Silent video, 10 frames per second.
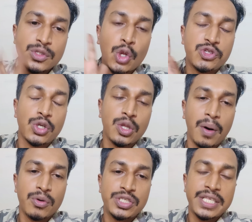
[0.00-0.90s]
নজর
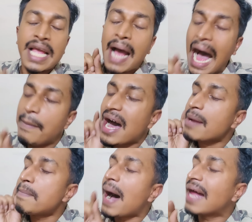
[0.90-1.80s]
দেওয়া উচিত আমার
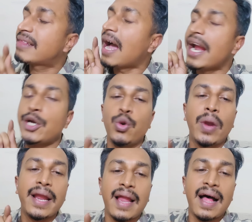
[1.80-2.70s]
মাথায়
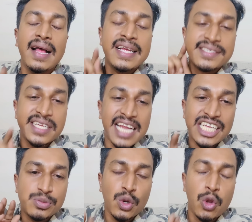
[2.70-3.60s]
ঢুকে না যে
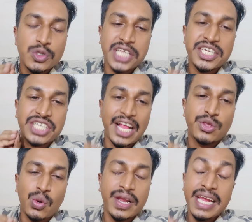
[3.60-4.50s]
নাজমুল হোসেন
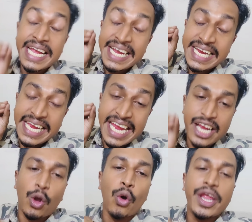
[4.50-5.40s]
শান্তরে কি
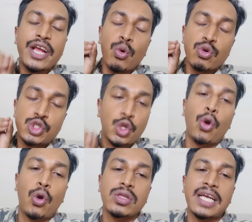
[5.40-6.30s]
করে কোন
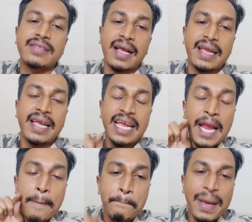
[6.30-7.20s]
যোগ্যতায় তাকে
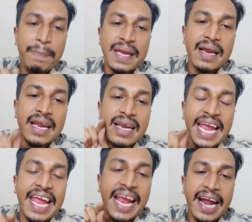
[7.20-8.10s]
বিপিএল এর
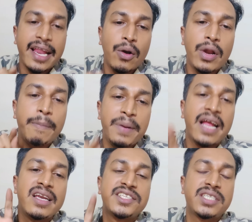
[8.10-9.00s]
এ ক্যাটাগরির
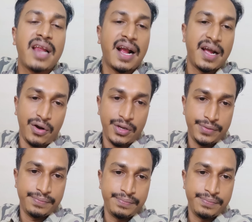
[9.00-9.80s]
প্লেয়ার লিস্টে রাখা হয়